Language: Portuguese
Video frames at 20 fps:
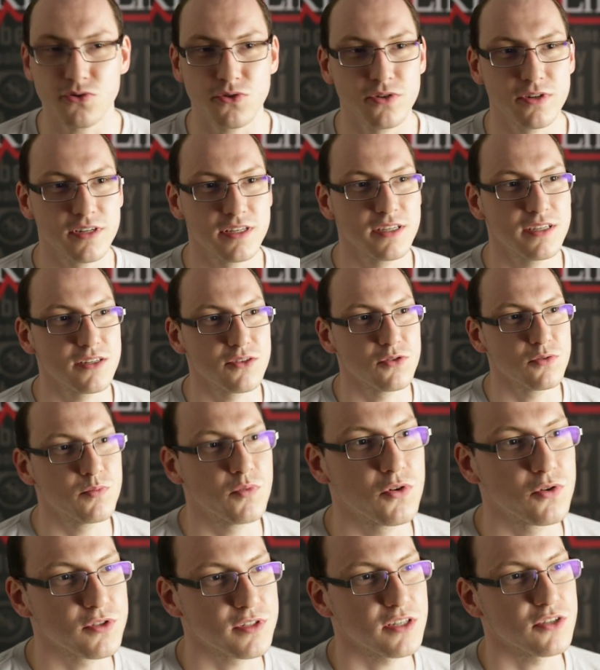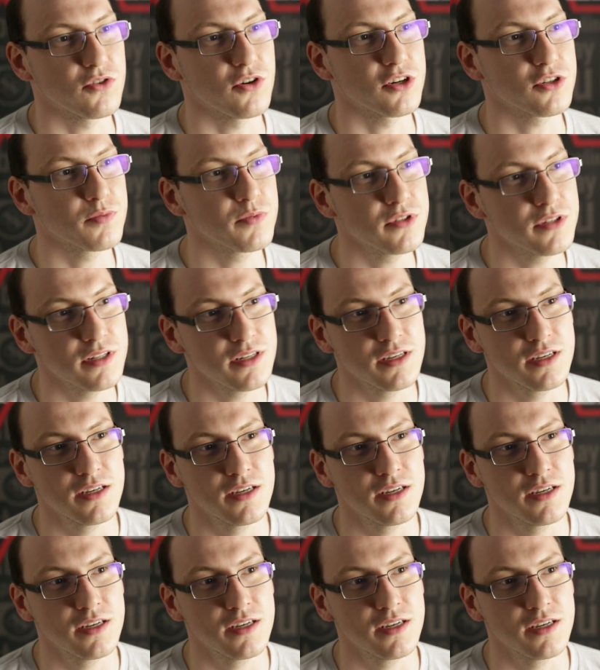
escolhi o Borussia Dortmund,